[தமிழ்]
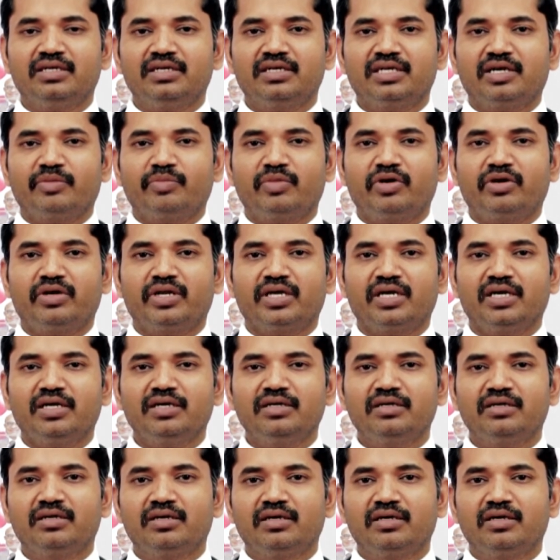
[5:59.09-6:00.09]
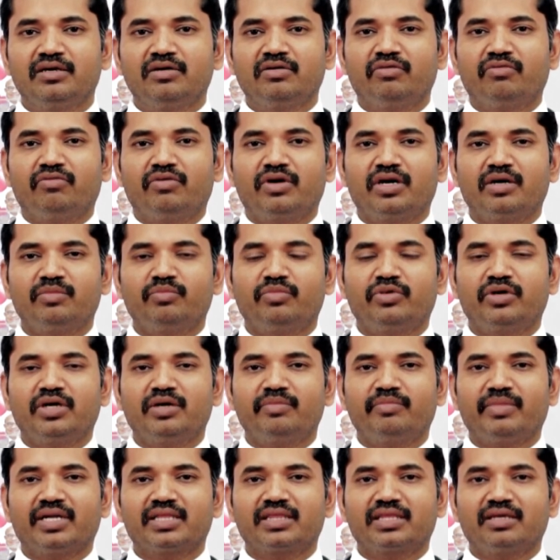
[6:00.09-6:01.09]
நம்மளுடைய உடம்போட
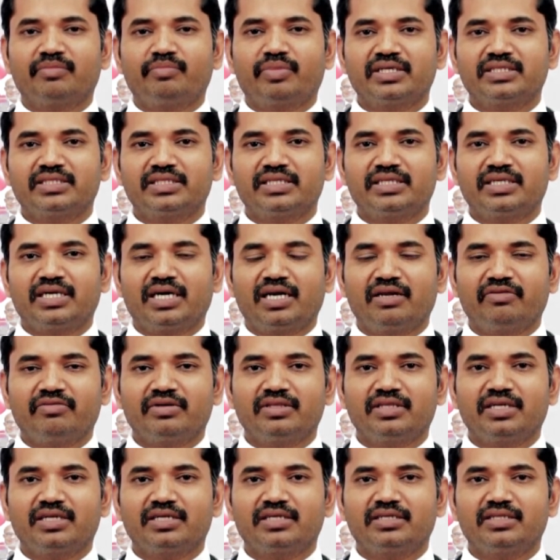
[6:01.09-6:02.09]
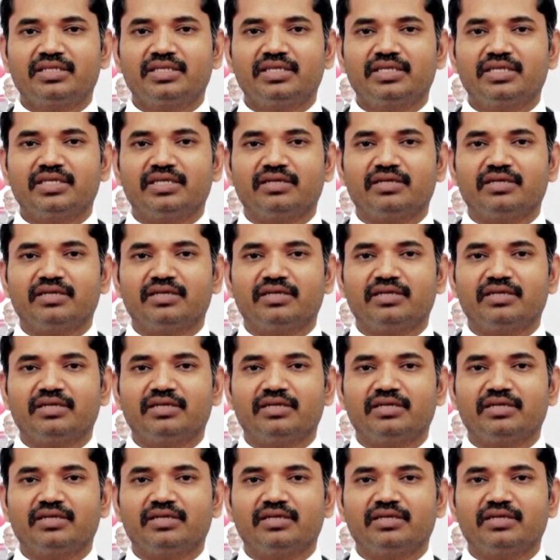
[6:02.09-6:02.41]
மற்ற பிரச்சனைனால வந்திருக்குது